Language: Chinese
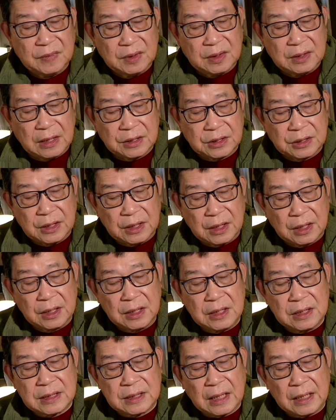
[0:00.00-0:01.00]
那是二
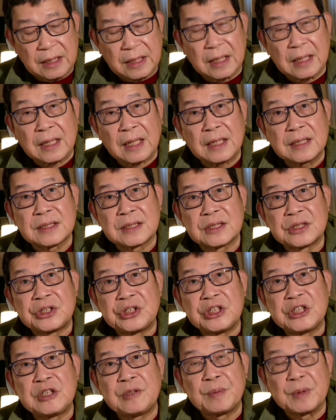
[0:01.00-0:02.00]
零一三年开始，
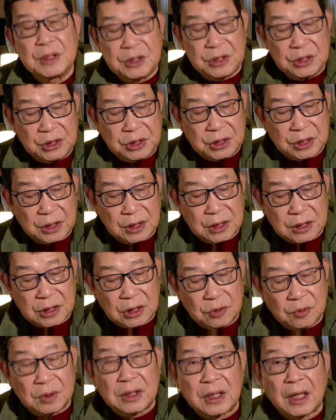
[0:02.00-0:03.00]
习近平进行了
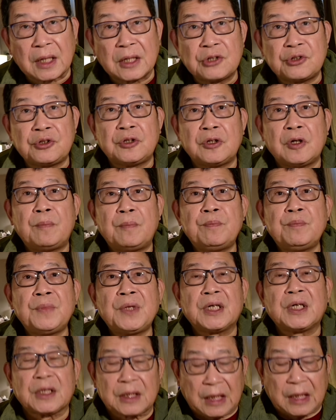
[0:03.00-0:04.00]
针对党内全
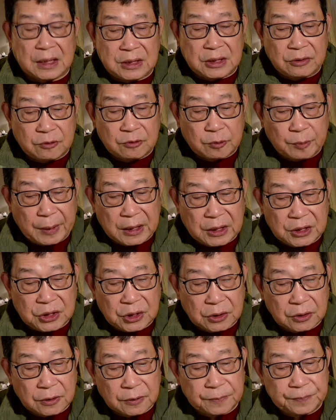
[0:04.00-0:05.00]
面的打击腐败的
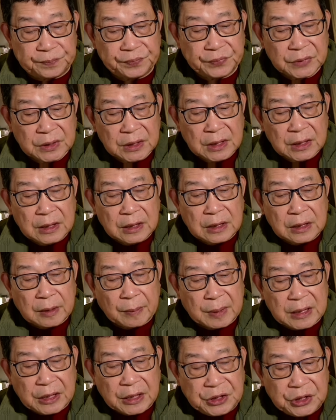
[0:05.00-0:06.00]
行动。
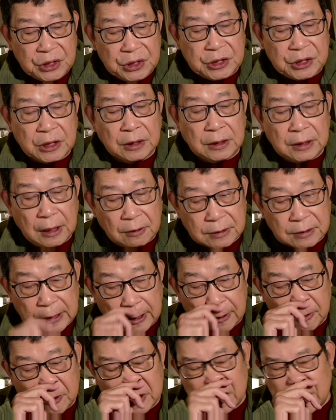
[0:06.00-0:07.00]
那么，在进行调
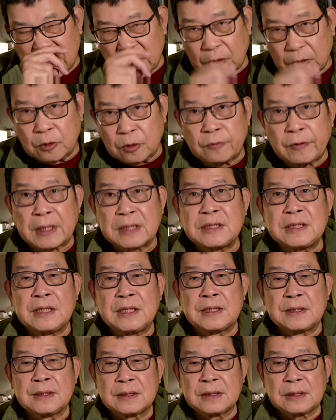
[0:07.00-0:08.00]
查的过程中，发
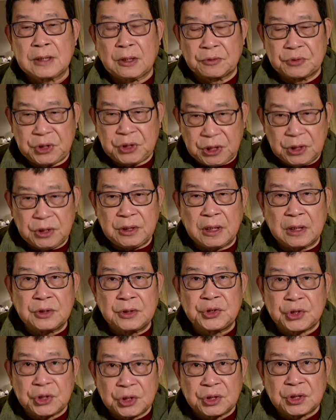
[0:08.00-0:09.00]
现。到今
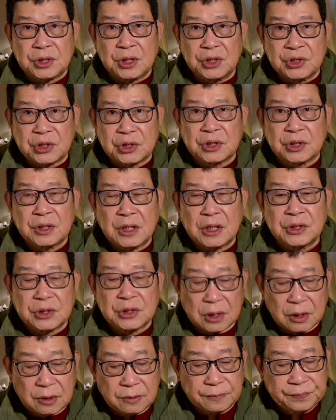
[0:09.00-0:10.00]
天执政十年
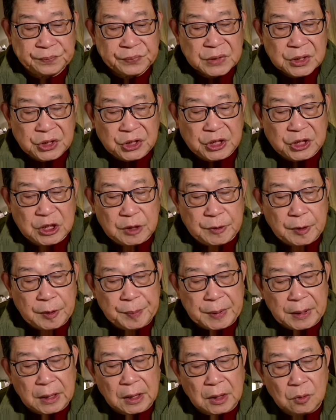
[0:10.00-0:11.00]
之后，习
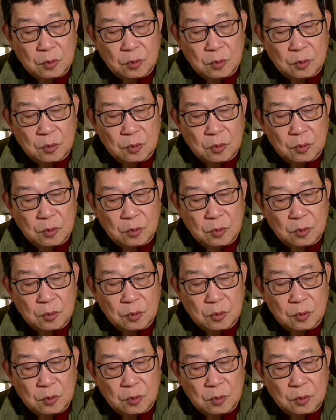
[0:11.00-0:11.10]
近平能